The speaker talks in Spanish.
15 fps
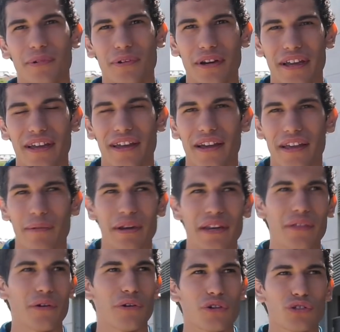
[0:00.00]
porque haya
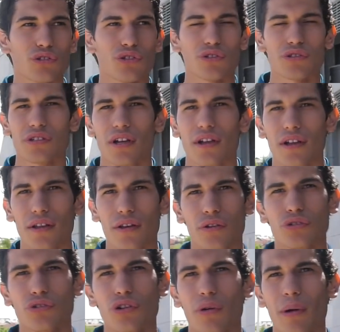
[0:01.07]
venido con nosotros.
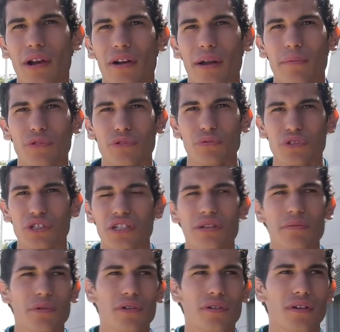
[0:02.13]
Nosotros lo valoramos
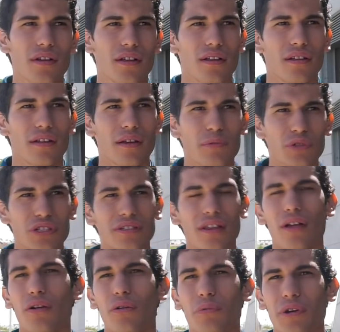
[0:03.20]
muchísimo. Hemos
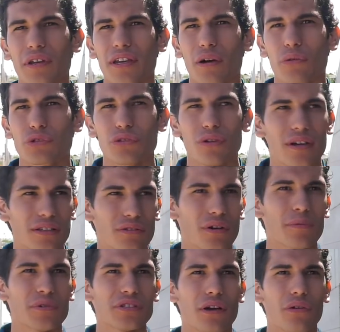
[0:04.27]
estado muy a gusto el rato
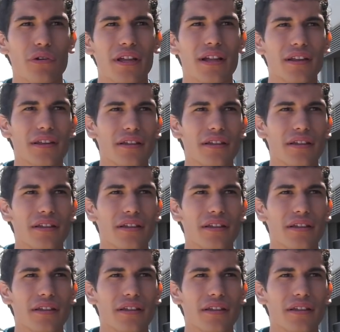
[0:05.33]
que hemos estado con él